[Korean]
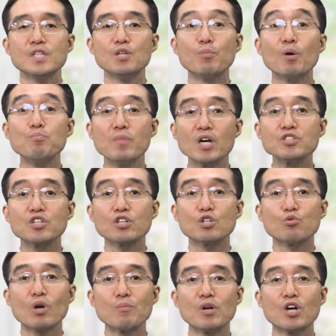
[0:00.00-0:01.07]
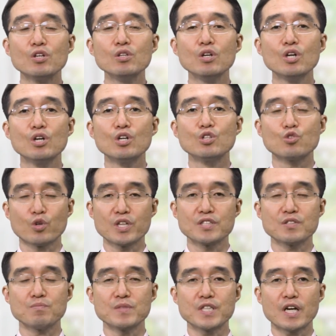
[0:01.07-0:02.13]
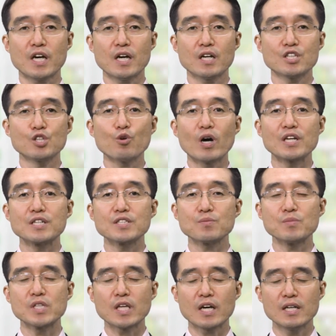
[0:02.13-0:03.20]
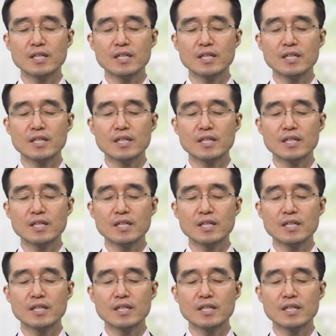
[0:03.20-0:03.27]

이번 명절이 되면 좋겠습니다. 기도하겠습니다.